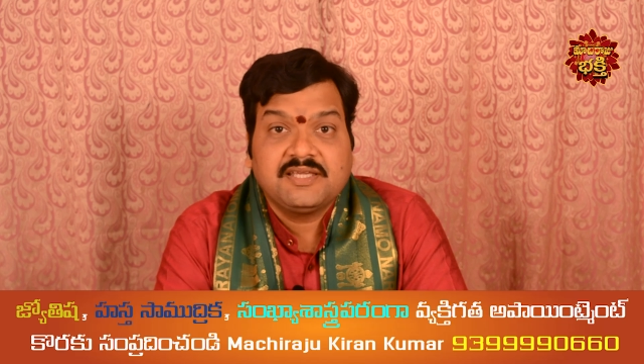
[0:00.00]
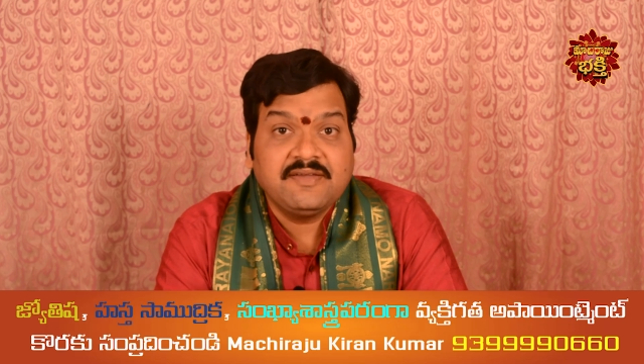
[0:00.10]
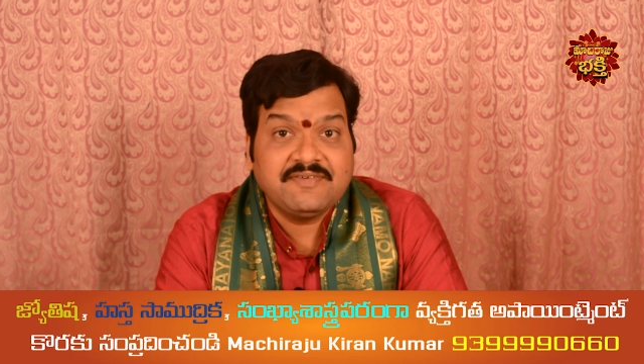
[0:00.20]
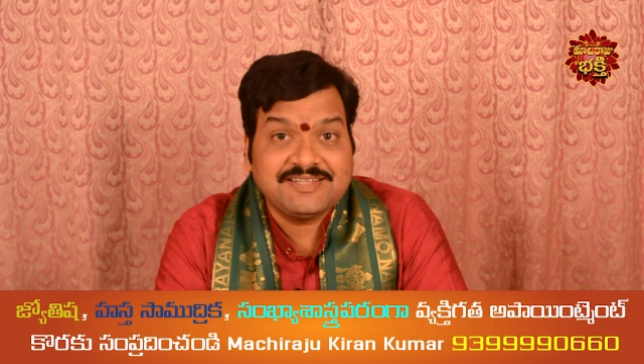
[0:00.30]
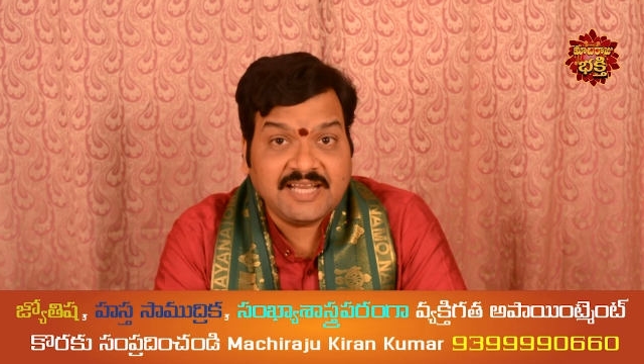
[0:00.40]

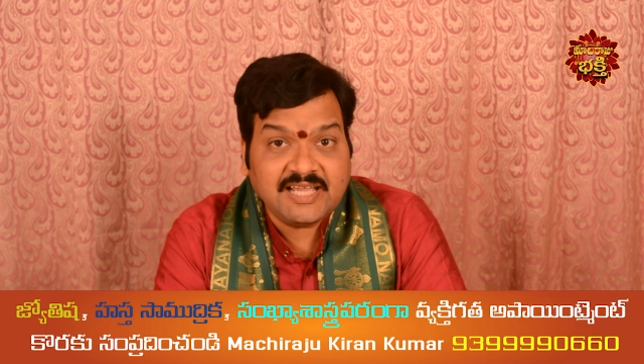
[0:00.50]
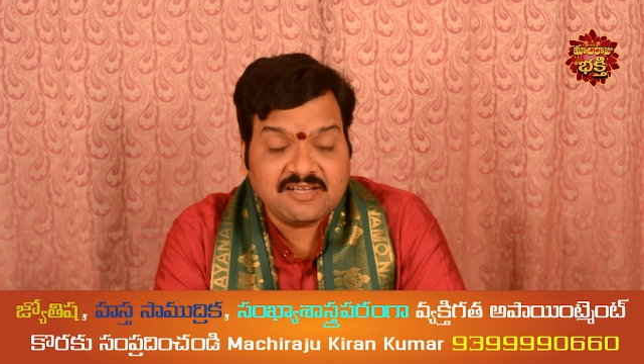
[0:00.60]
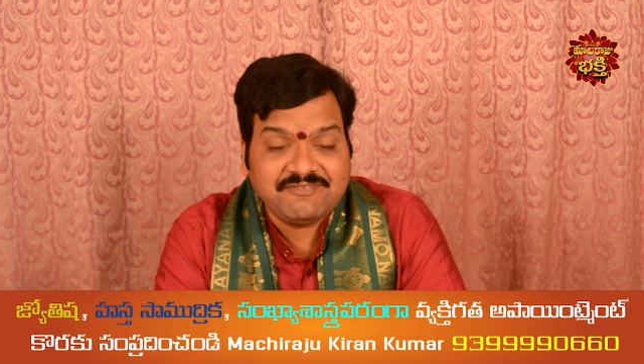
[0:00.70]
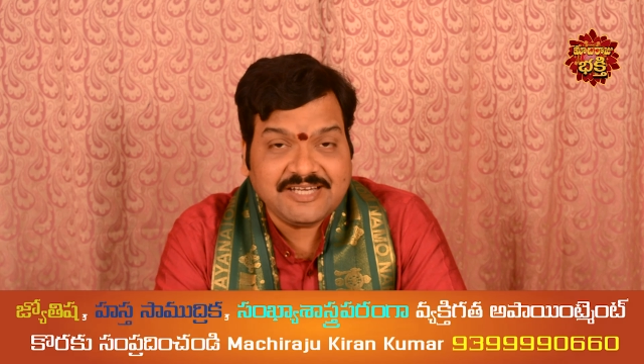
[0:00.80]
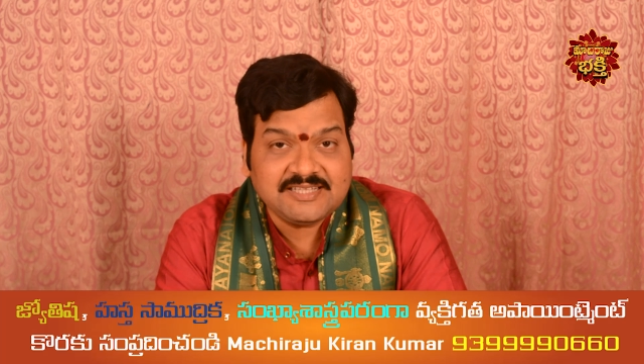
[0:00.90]
ఈ
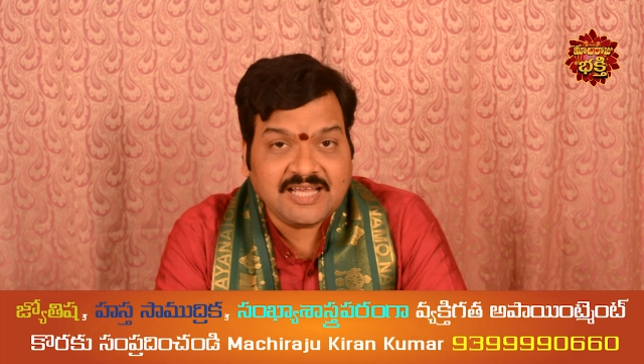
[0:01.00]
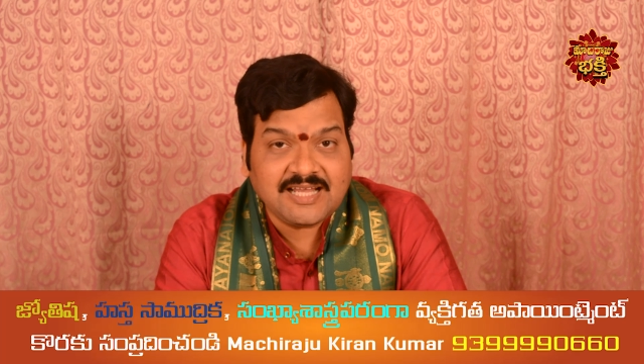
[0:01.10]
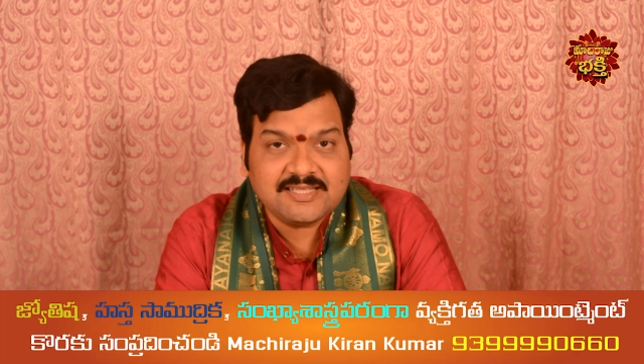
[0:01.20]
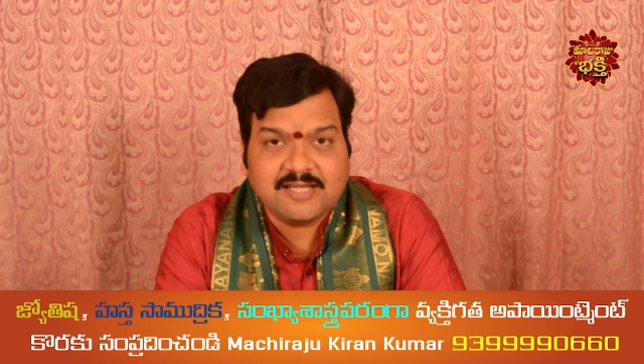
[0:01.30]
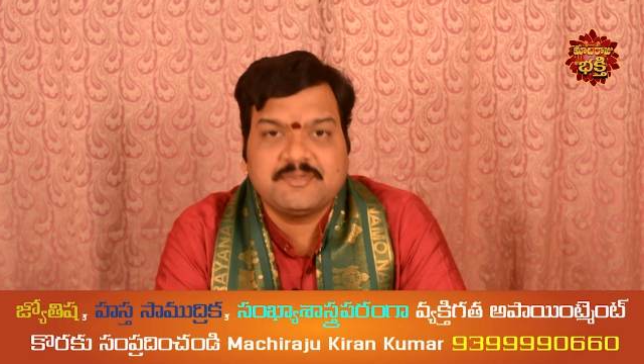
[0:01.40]
వ్యతిరేక
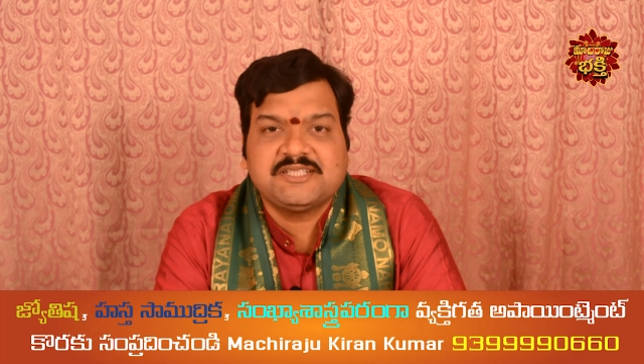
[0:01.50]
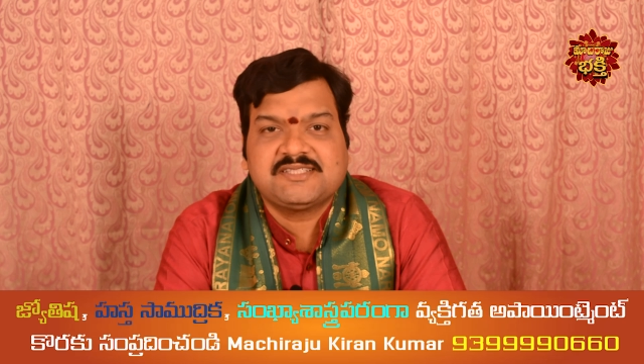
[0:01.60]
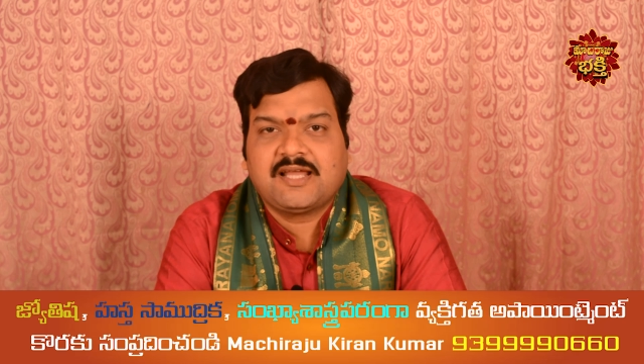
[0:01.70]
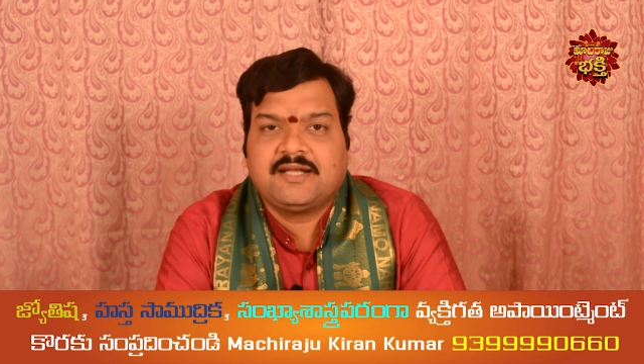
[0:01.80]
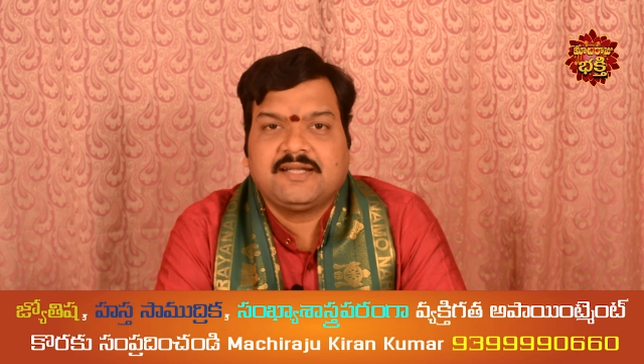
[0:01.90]
ఫలితాలు
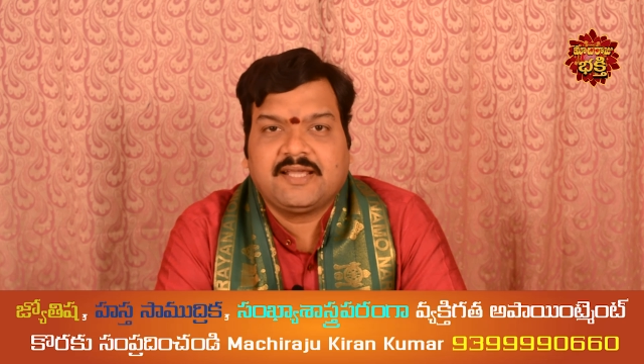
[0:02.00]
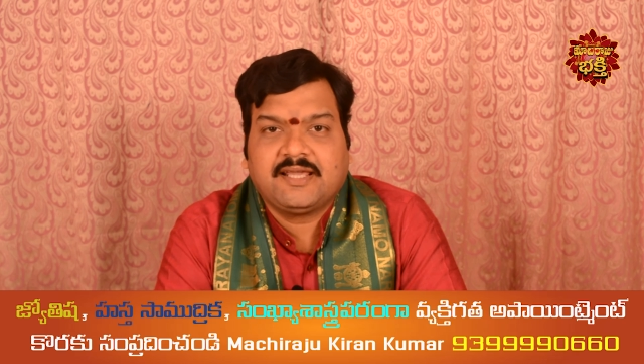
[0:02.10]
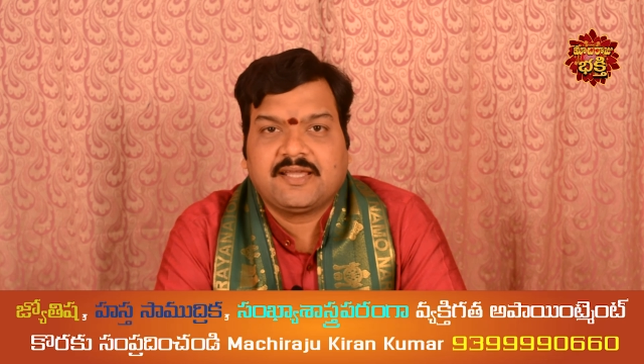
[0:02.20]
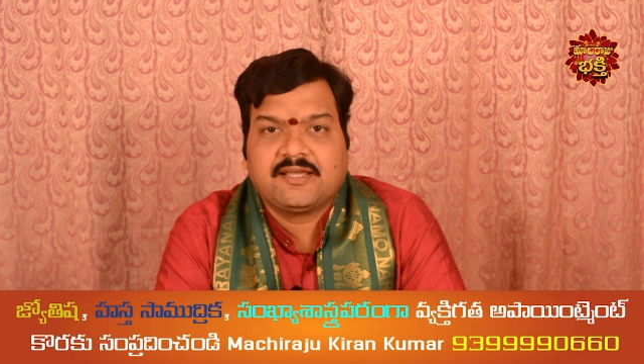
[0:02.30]
అధిగమించాలంటే